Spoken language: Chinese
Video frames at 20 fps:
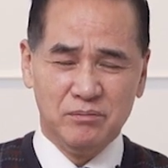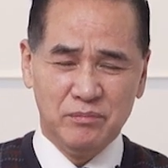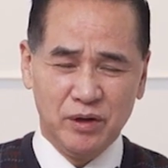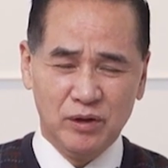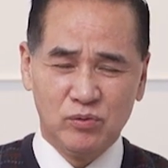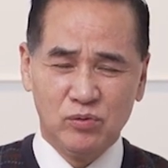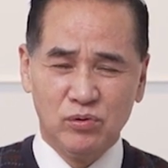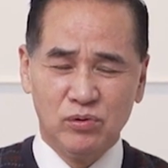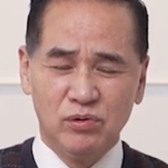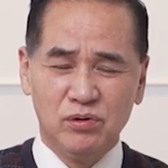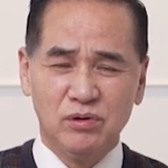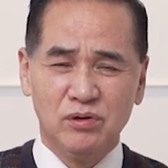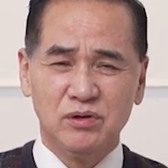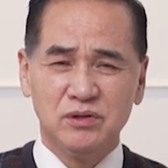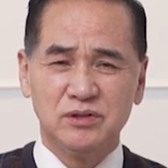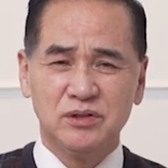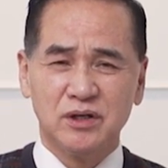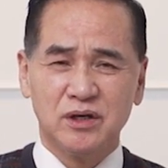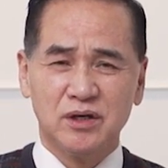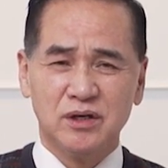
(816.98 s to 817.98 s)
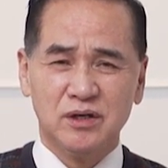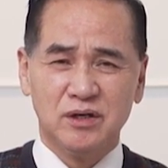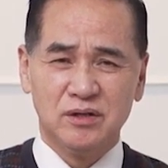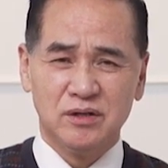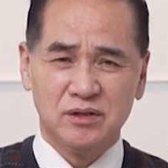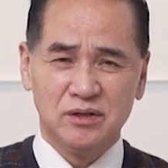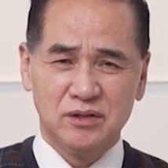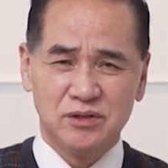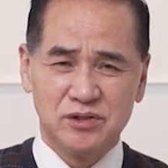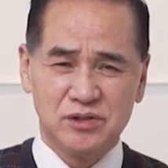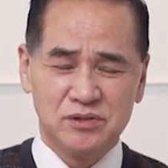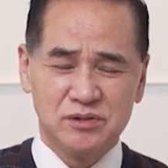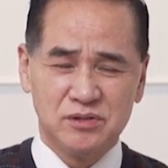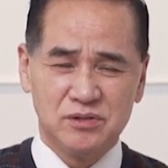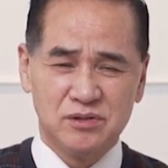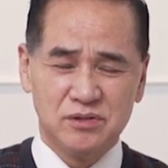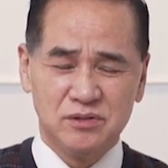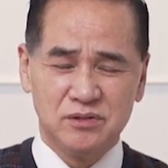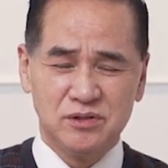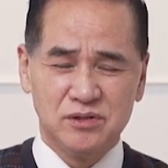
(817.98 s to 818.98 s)
美国这个
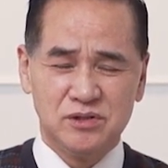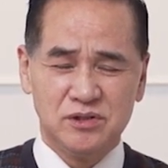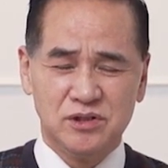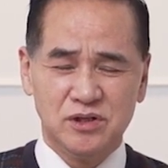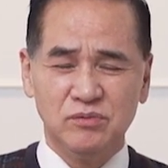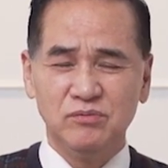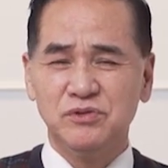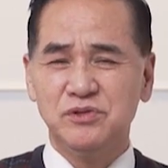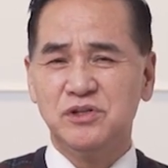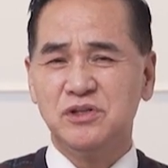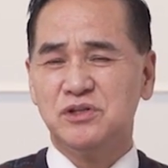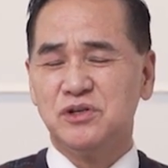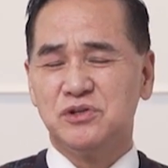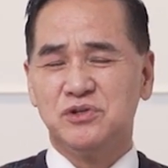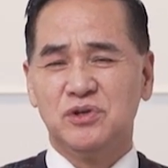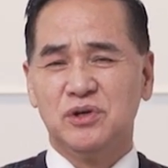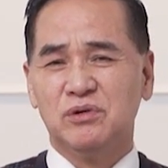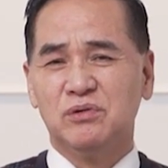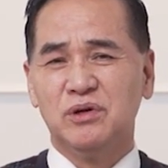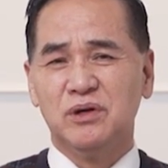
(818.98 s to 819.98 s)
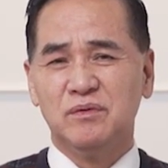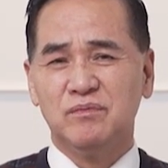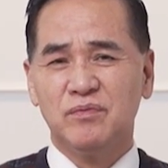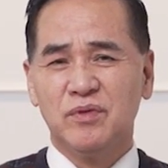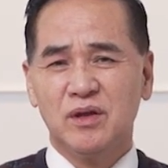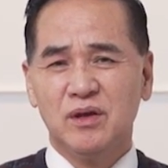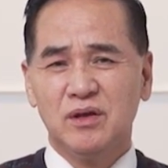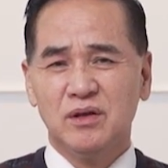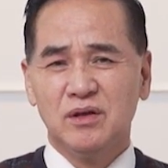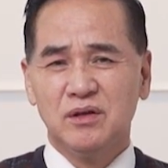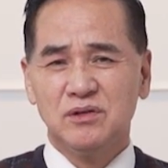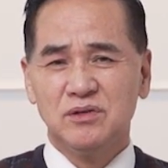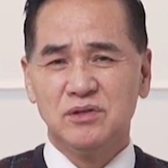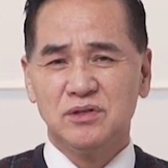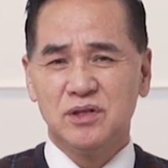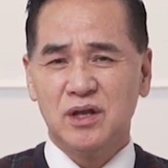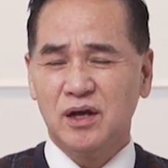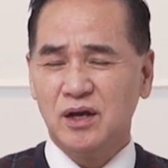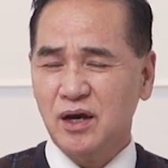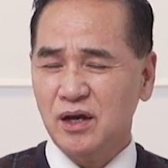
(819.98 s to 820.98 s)
新闻记者协会
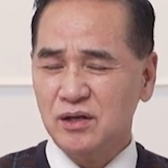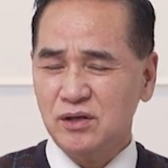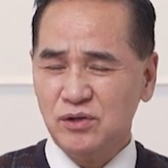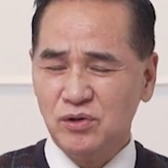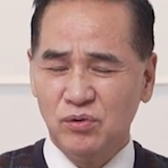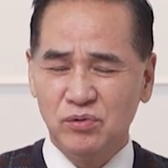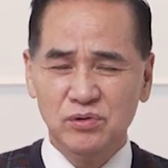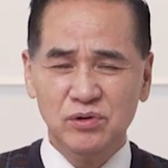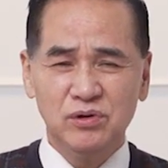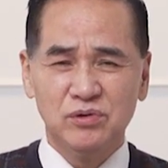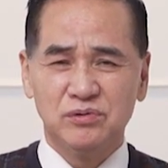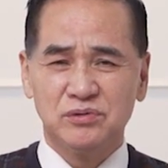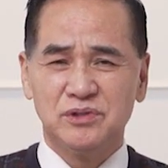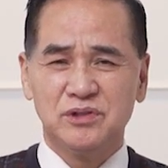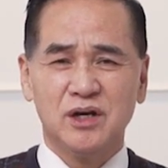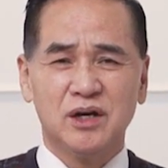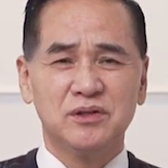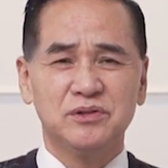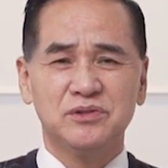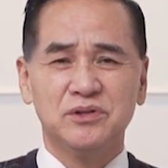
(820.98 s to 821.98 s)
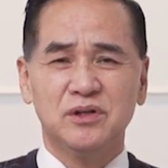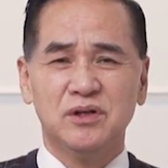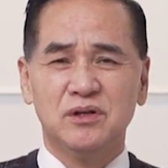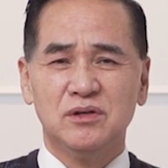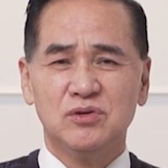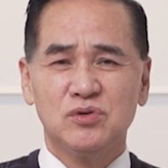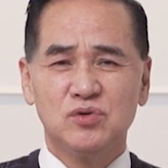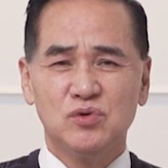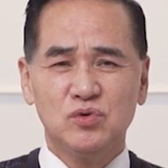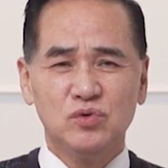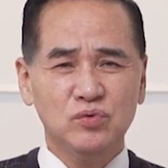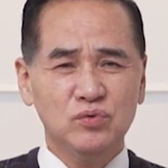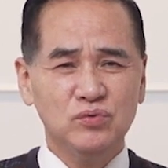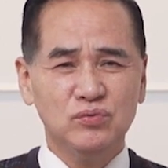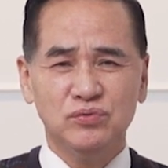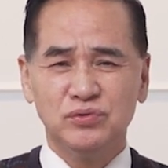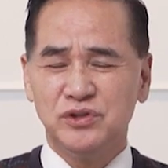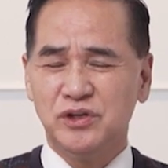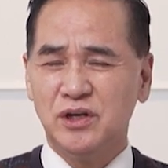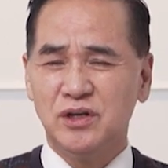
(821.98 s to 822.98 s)
大概拥有将近
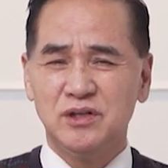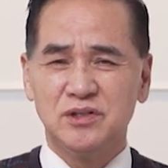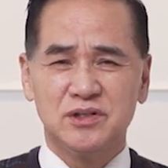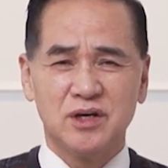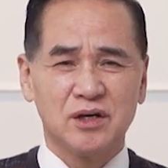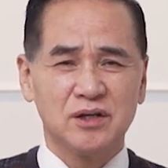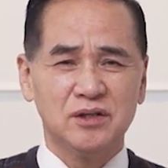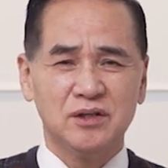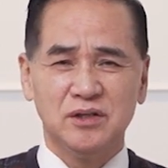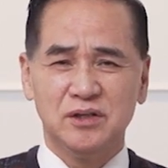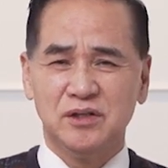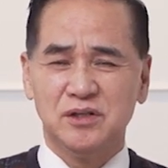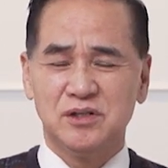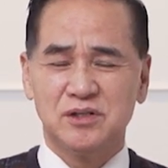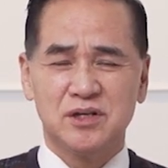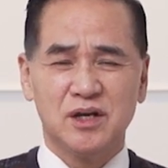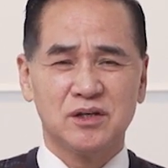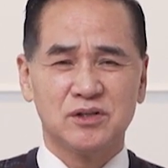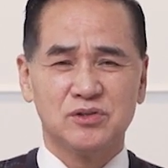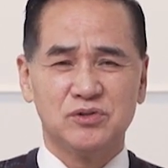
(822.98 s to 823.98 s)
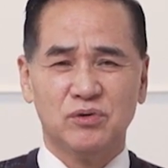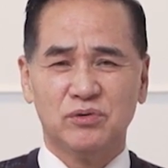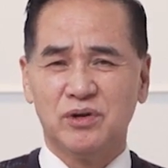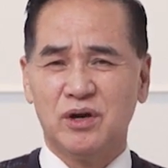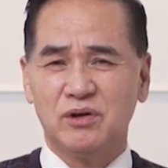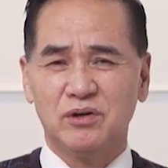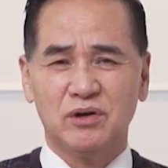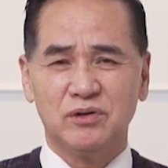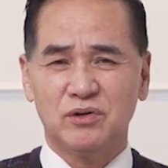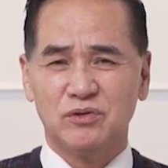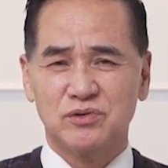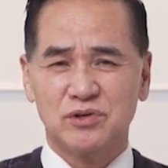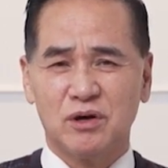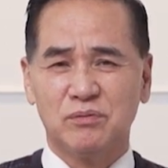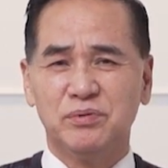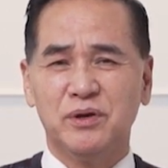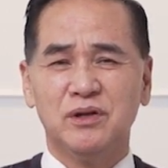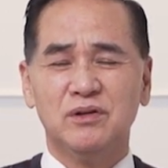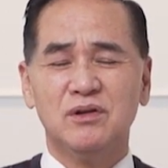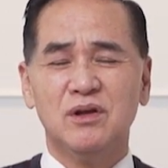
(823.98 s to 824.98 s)
数千张以上九幺幺的照
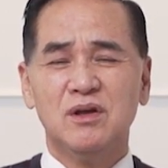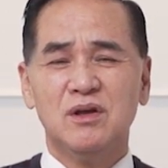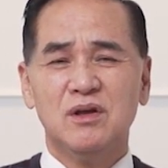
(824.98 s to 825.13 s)
片，